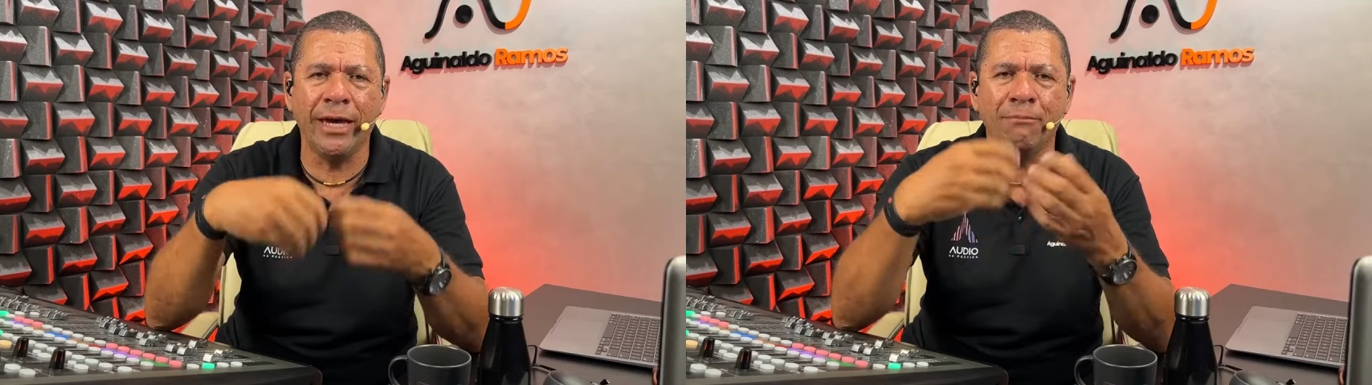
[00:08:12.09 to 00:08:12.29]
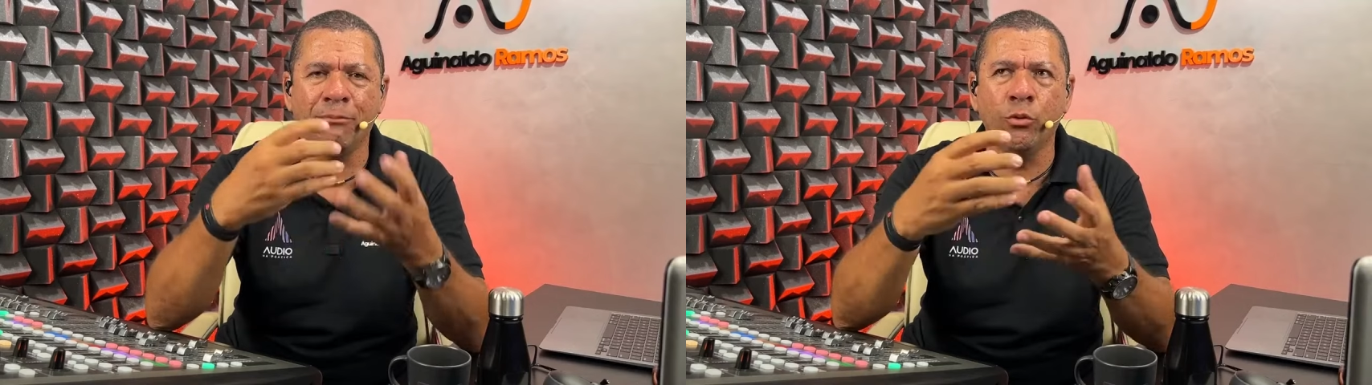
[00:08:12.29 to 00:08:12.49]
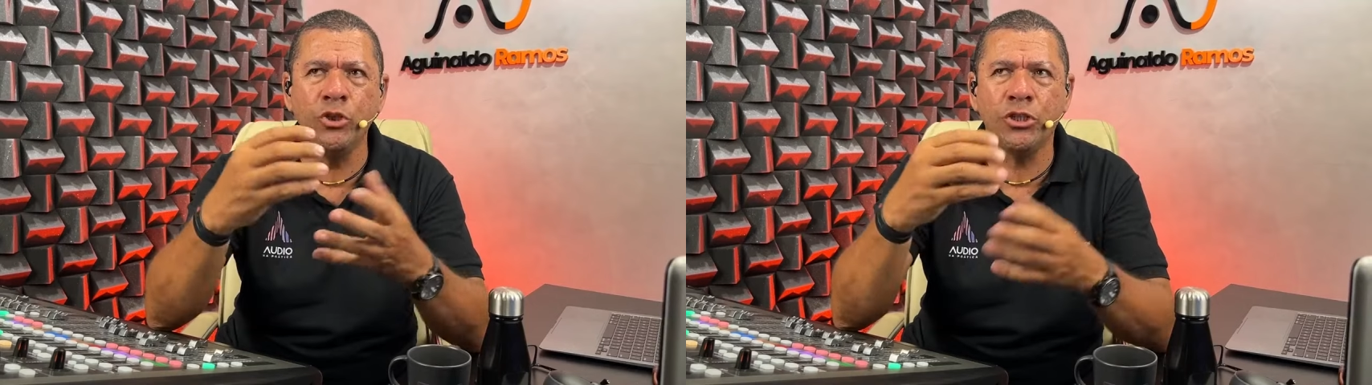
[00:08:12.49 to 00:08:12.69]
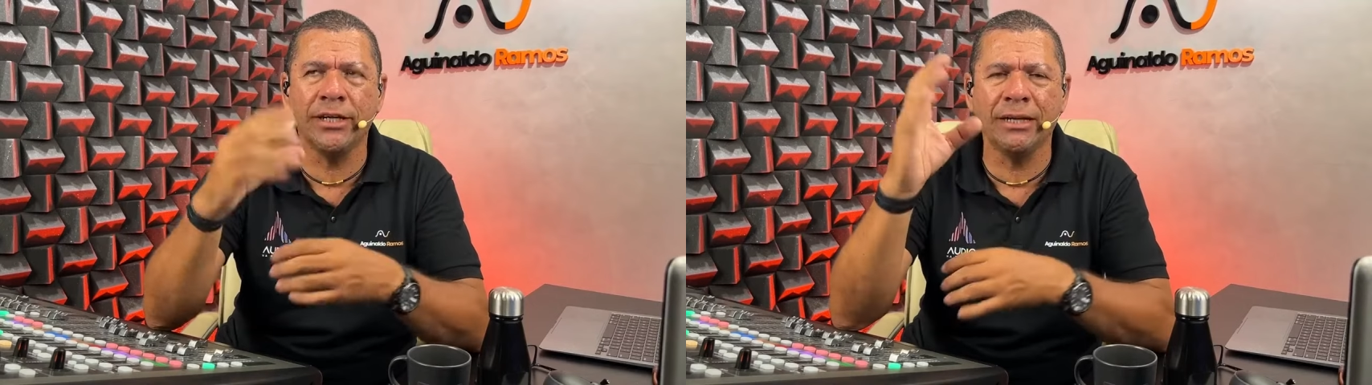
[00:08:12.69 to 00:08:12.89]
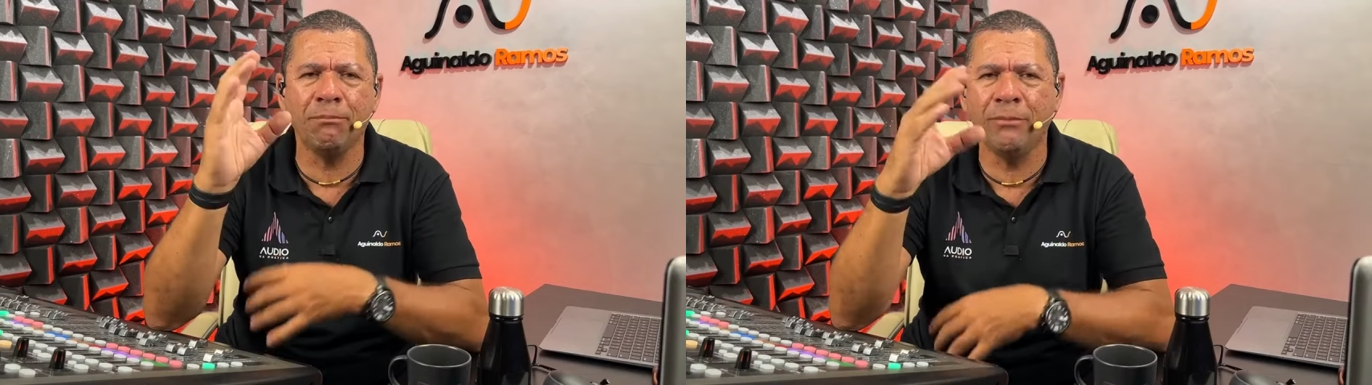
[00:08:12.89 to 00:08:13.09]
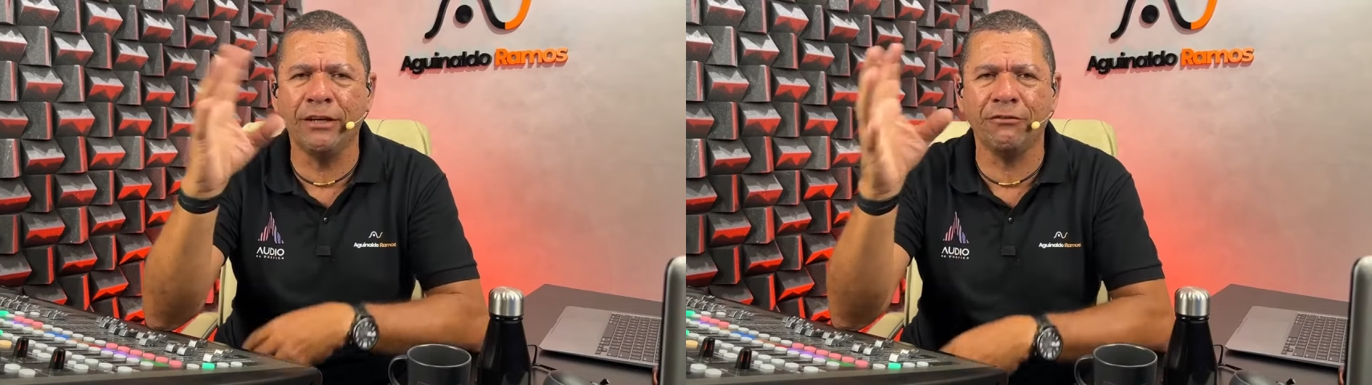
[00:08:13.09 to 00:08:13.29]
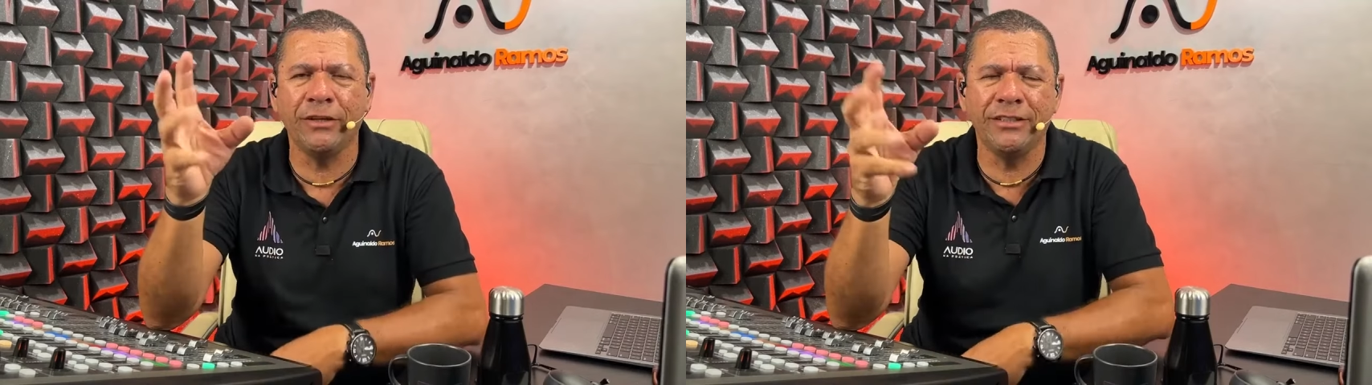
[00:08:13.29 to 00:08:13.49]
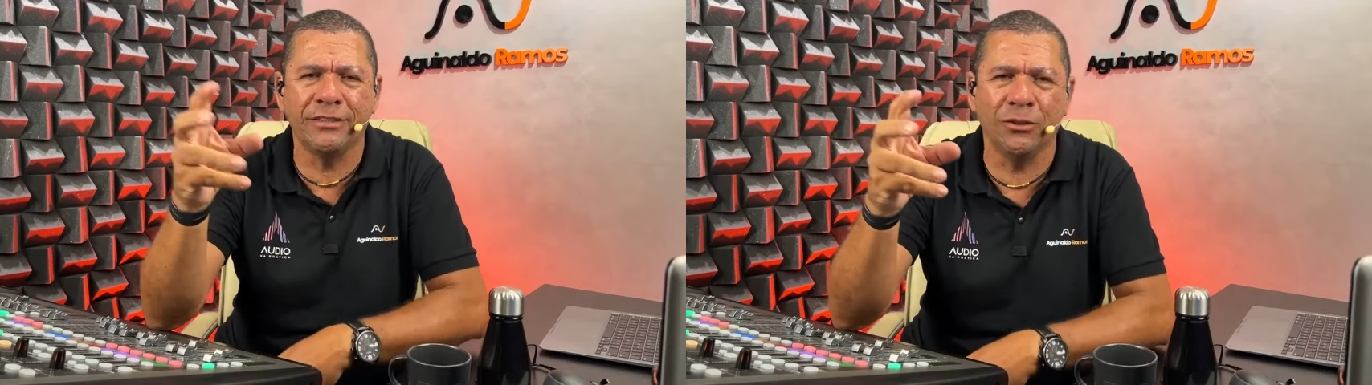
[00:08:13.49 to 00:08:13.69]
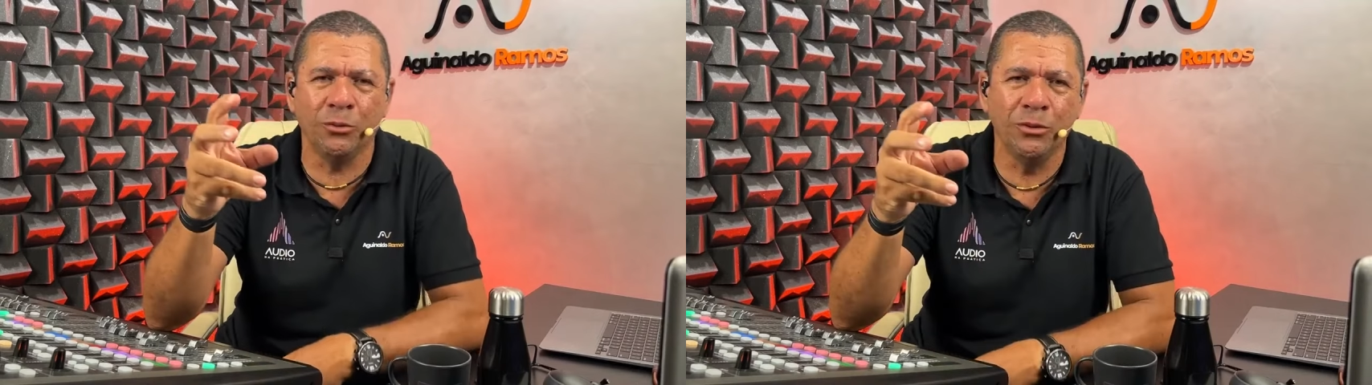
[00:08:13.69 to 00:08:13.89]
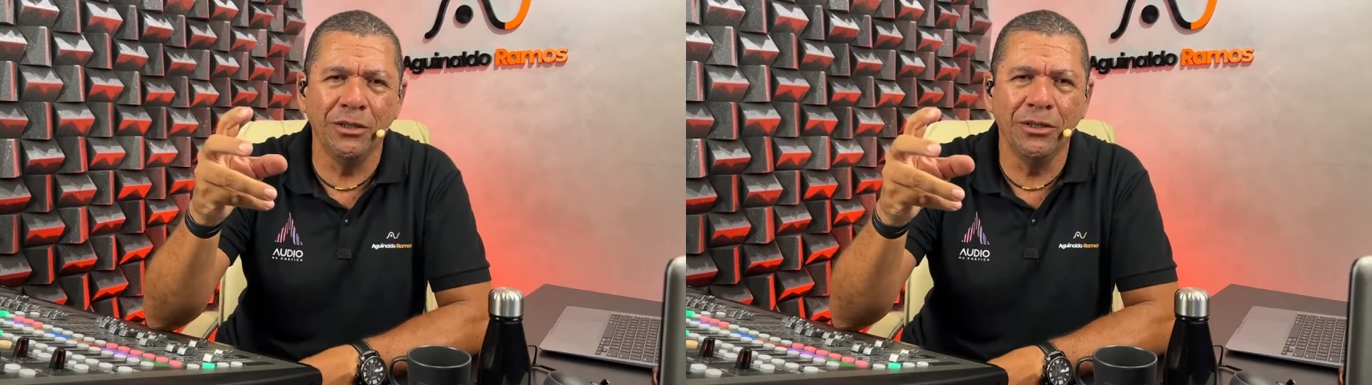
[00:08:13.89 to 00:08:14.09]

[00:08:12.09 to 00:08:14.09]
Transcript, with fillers: é a busca da perfeição.